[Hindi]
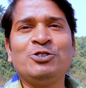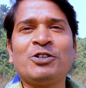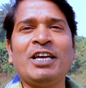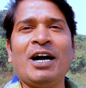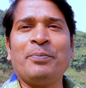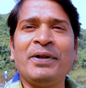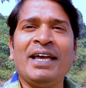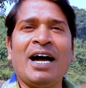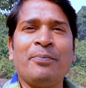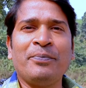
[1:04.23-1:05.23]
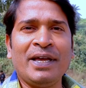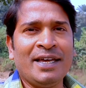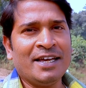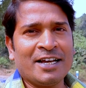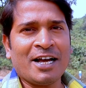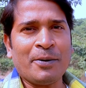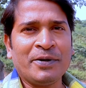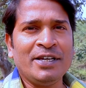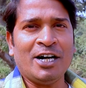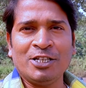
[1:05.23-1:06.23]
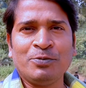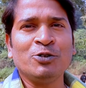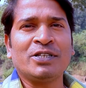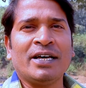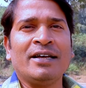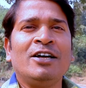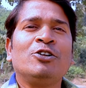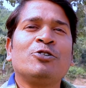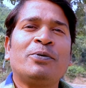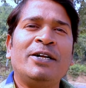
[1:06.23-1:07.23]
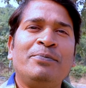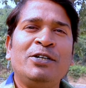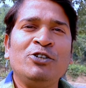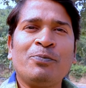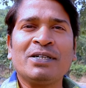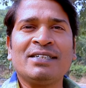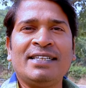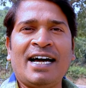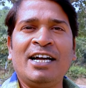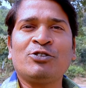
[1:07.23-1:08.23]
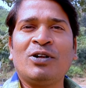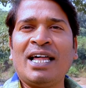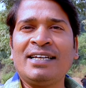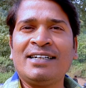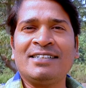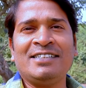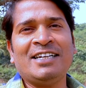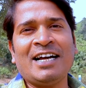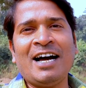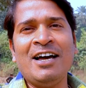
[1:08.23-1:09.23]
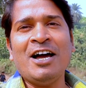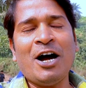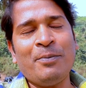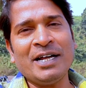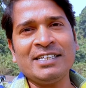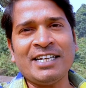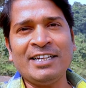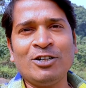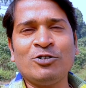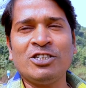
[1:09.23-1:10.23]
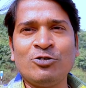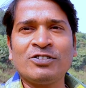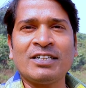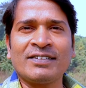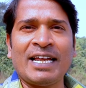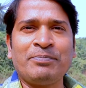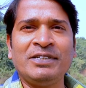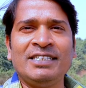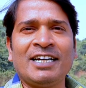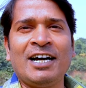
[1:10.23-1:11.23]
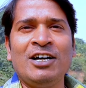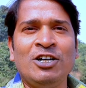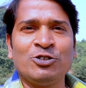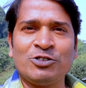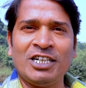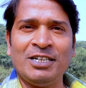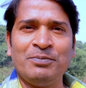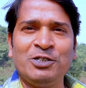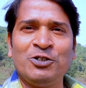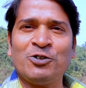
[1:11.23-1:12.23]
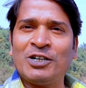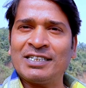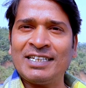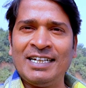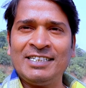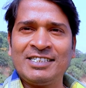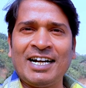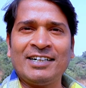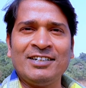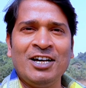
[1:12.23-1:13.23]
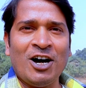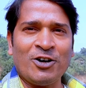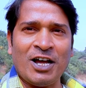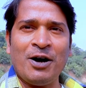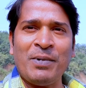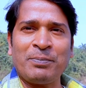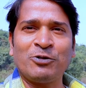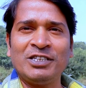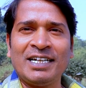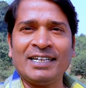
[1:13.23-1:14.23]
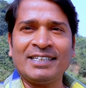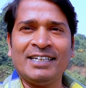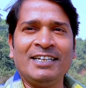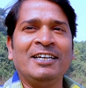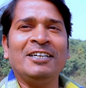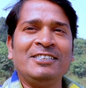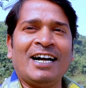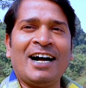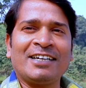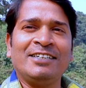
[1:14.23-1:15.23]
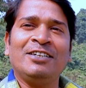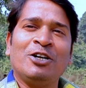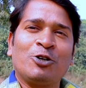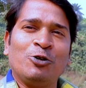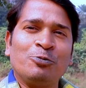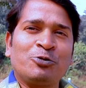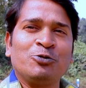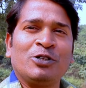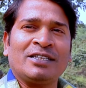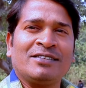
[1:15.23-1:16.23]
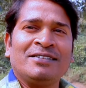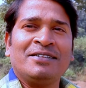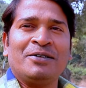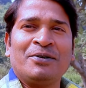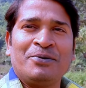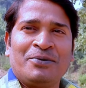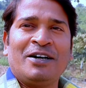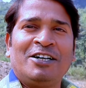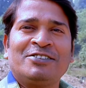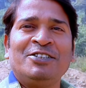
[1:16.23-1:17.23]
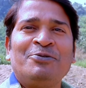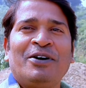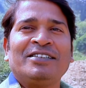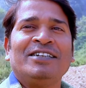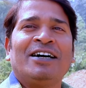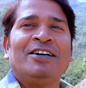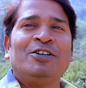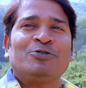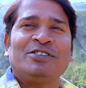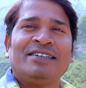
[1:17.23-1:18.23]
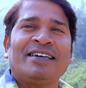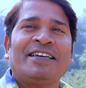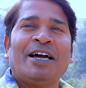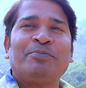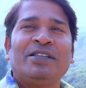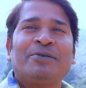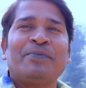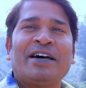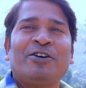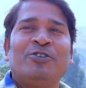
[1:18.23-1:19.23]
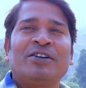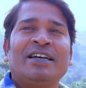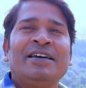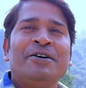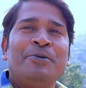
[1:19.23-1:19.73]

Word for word: जो कि अपने आप में काफ़ी अद्भुत है तो फ्रेंड वीडियो पसंद आए तो लाइक कर दीजिएगा हमारे चैनल को ज़रूर सब्सक्राइब कीजिएगा तो चलिए वीडियो को करते हैं स्टार्ट और हम आपको दिखाते हैं यहाँ की खूबसूरत हसीन वादियाँ तो जैसा कि आप देख पा रहे होंगे